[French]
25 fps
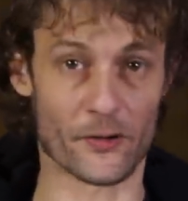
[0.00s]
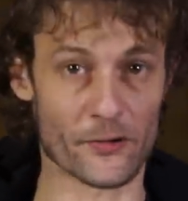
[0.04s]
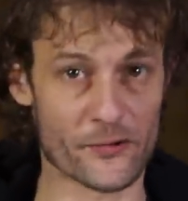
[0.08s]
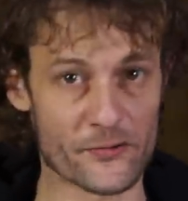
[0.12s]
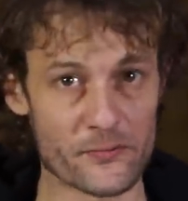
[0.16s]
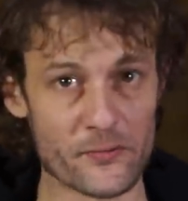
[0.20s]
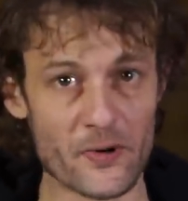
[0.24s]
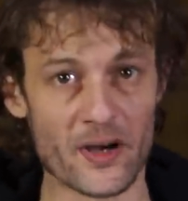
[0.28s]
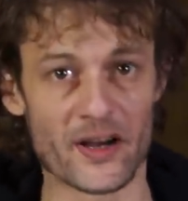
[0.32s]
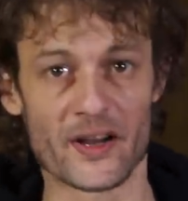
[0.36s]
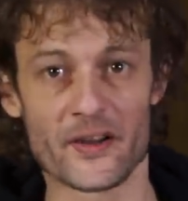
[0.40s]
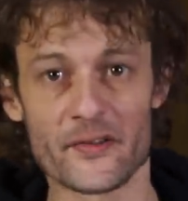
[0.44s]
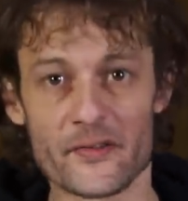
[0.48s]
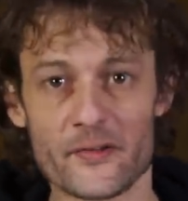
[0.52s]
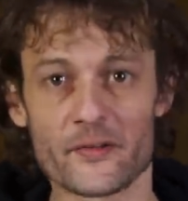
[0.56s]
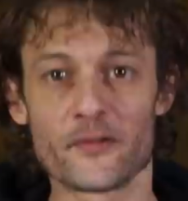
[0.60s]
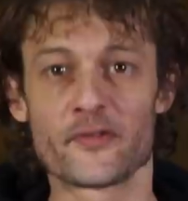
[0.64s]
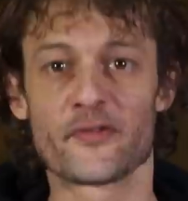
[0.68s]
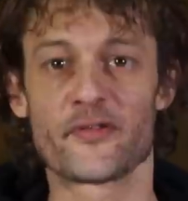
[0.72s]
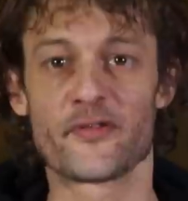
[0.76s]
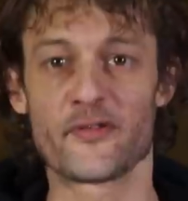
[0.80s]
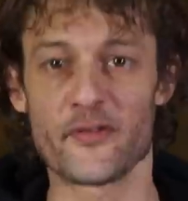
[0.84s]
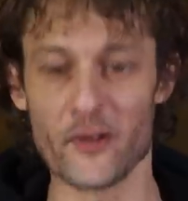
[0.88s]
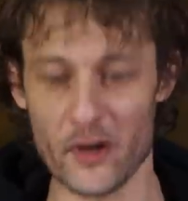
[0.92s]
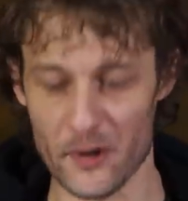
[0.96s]
jouant à un jeu
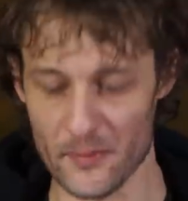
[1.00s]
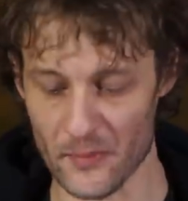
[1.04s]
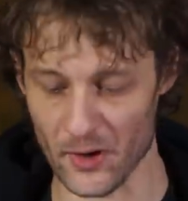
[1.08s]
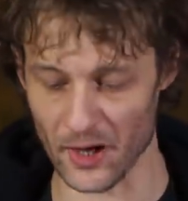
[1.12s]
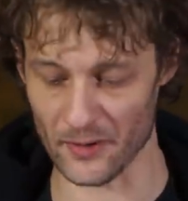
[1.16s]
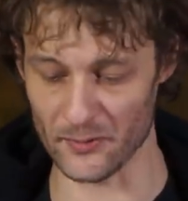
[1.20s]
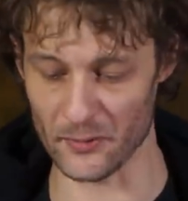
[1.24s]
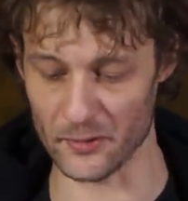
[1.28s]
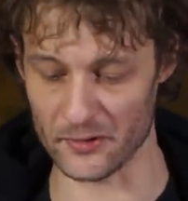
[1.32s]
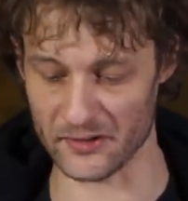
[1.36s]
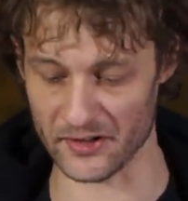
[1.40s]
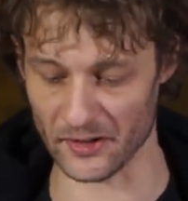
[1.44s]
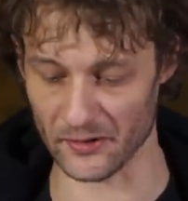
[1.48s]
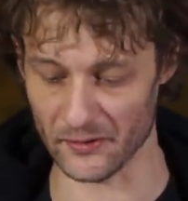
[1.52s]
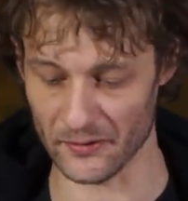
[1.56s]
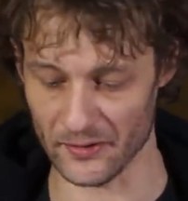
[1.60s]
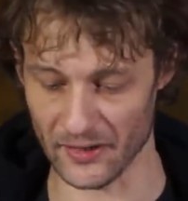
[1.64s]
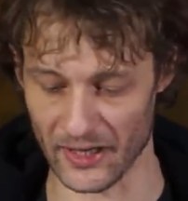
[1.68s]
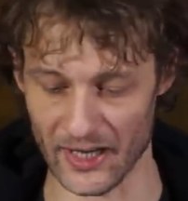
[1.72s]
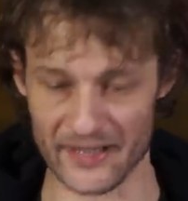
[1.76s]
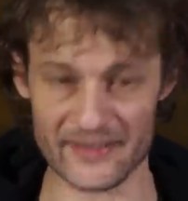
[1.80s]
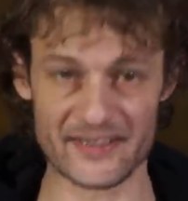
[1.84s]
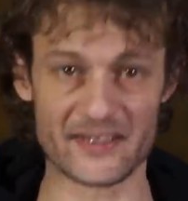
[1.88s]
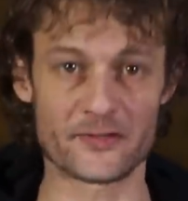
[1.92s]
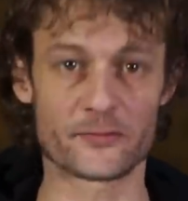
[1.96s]
follement amusant
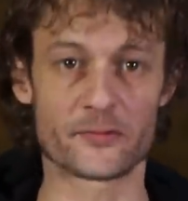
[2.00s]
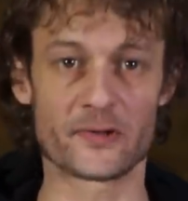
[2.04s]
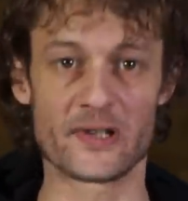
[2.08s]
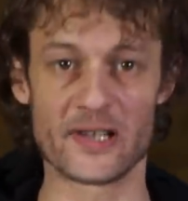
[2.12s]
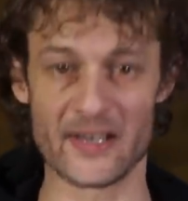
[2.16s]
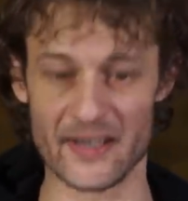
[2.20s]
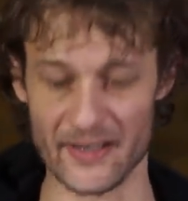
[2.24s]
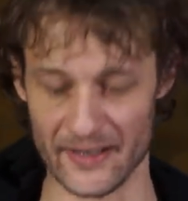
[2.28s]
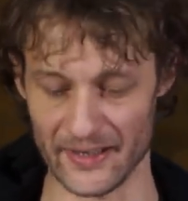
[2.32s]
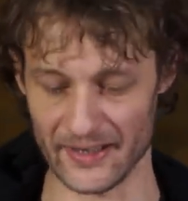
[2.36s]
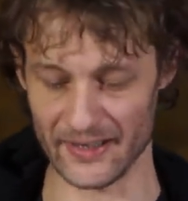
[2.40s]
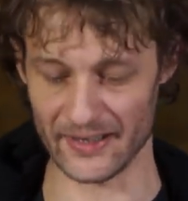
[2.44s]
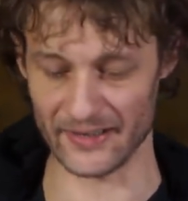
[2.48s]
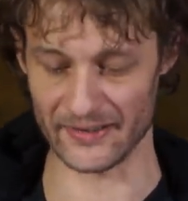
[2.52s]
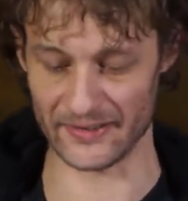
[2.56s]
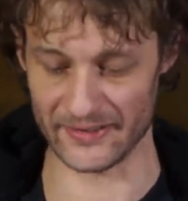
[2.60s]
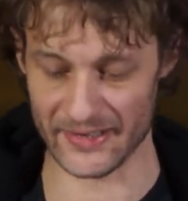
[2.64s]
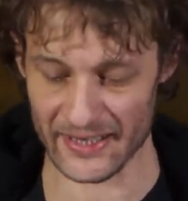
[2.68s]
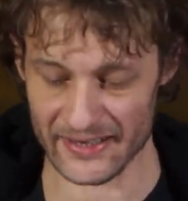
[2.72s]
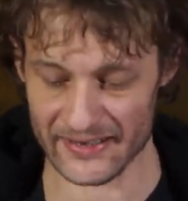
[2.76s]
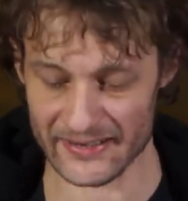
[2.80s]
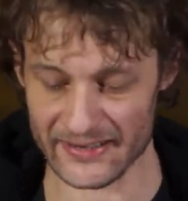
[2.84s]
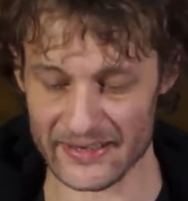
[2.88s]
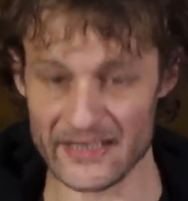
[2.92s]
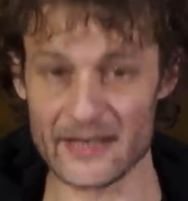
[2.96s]
intitulé
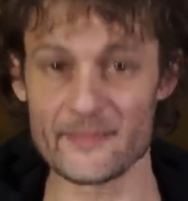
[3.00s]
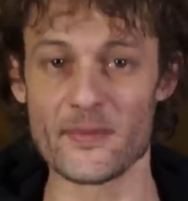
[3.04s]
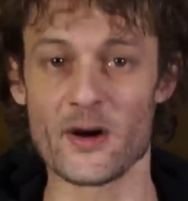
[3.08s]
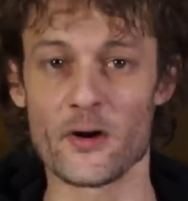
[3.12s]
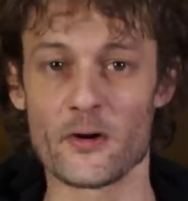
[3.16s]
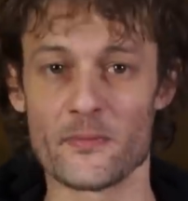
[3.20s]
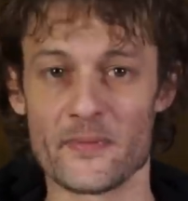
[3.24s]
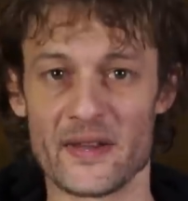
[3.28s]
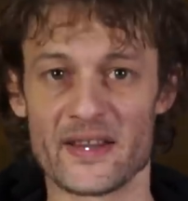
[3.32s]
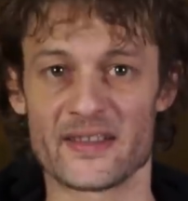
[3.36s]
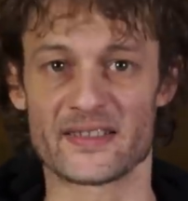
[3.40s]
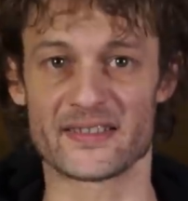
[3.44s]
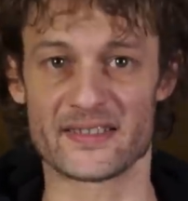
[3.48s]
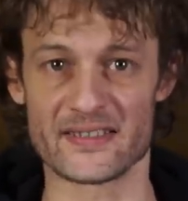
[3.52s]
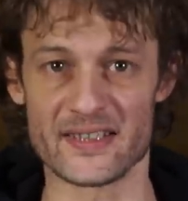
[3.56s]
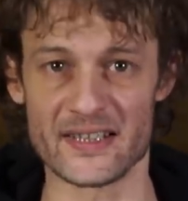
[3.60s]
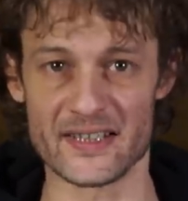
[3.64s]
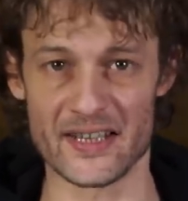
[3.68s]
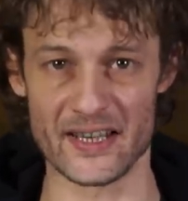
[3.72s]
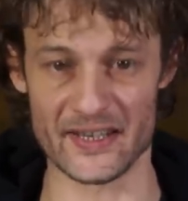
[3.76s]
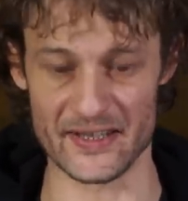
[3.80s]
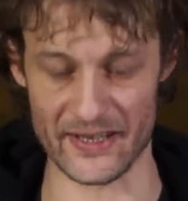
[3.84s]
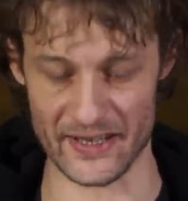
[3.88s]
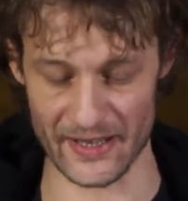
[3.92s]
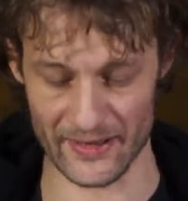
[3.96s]
Dessiner Mahomet,
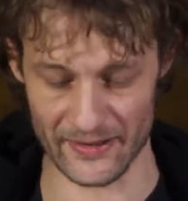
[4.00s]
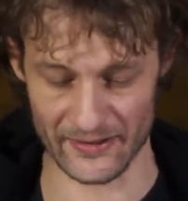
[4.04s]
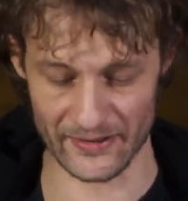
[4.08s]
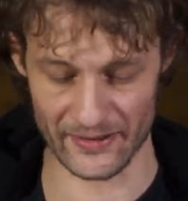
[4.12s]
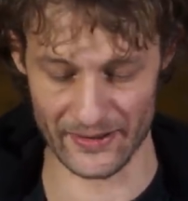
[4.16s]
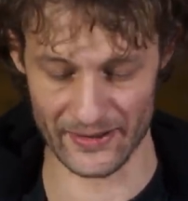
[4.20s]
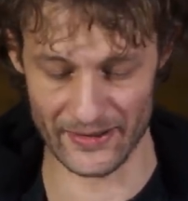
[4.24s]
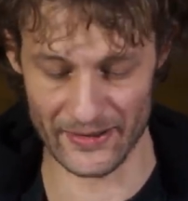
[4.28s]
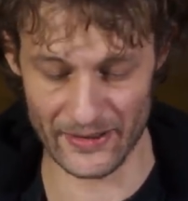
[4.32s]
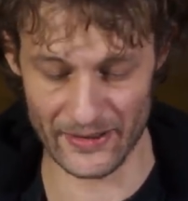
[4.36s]
c'est gagné